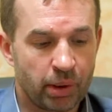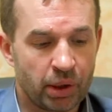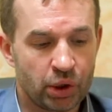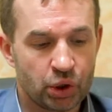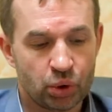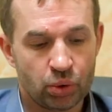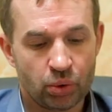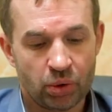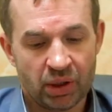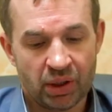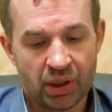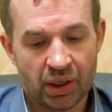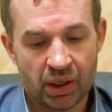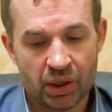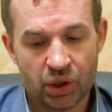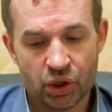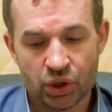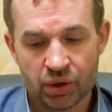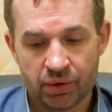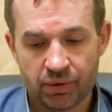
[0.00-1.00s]
большое
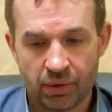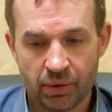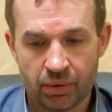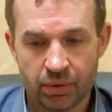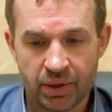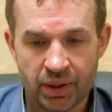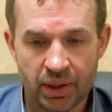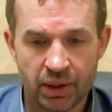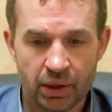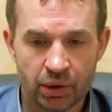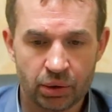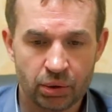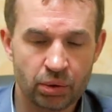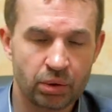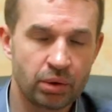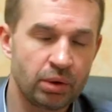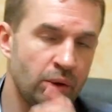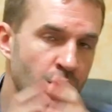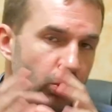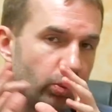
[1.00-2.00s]
количество людей,
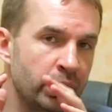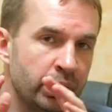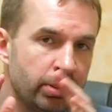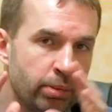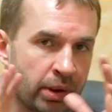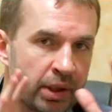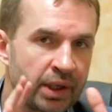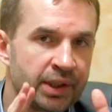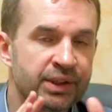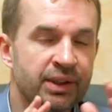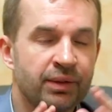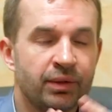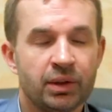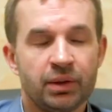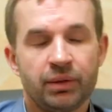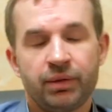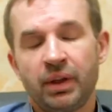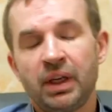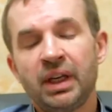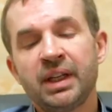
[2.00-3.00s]
которые любят по разным
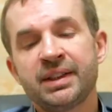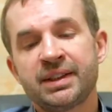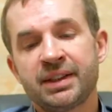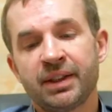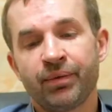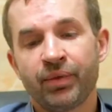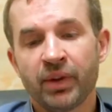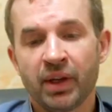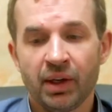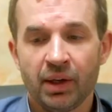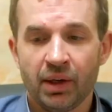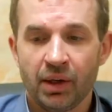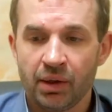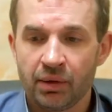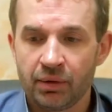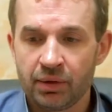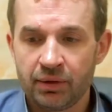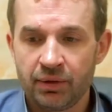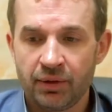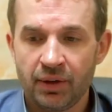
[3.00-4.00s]
конференциям
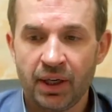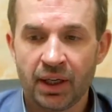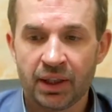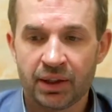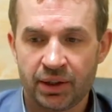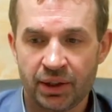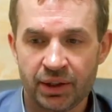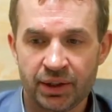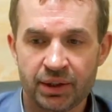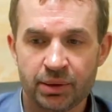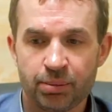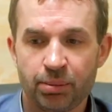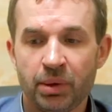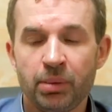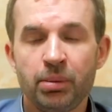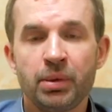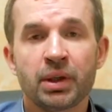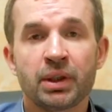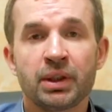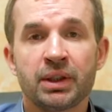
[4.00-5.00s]
выдвигать тезис
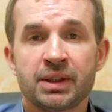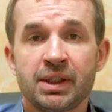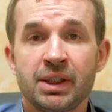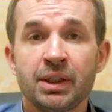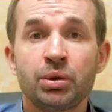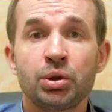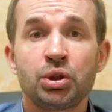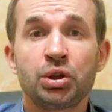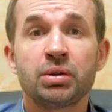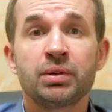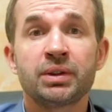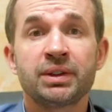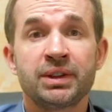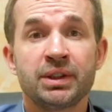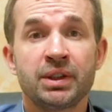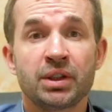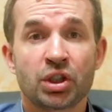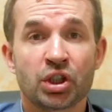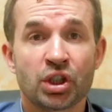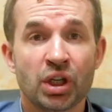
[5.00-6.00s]
примерно следующего
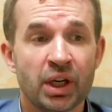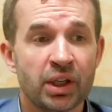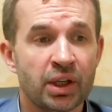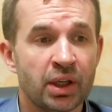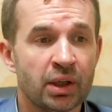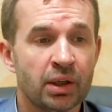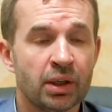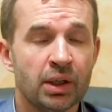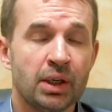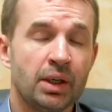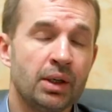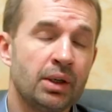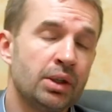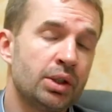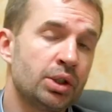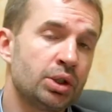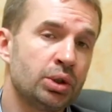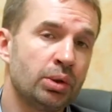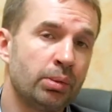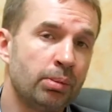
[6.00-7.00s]
содержания,
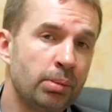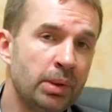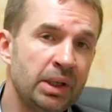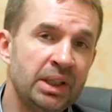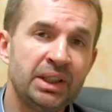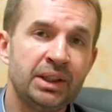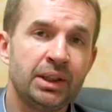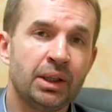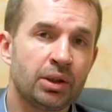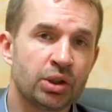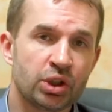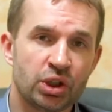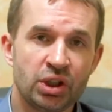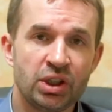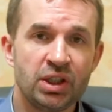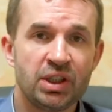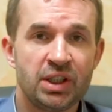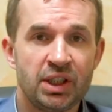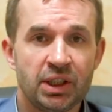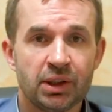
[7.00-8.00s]
что мы
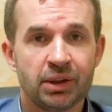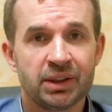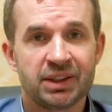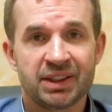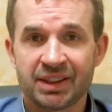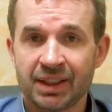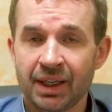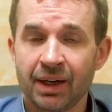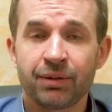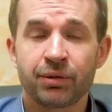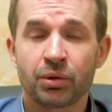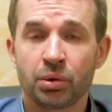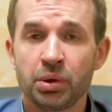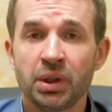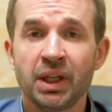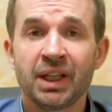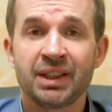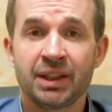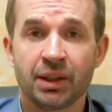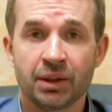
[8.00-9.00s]
должны делать ставку
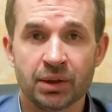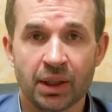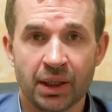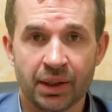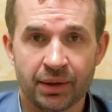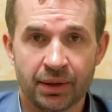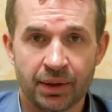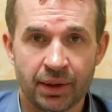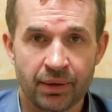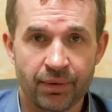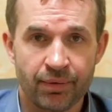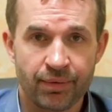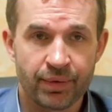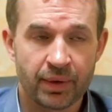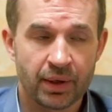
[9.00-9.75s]
на таланты.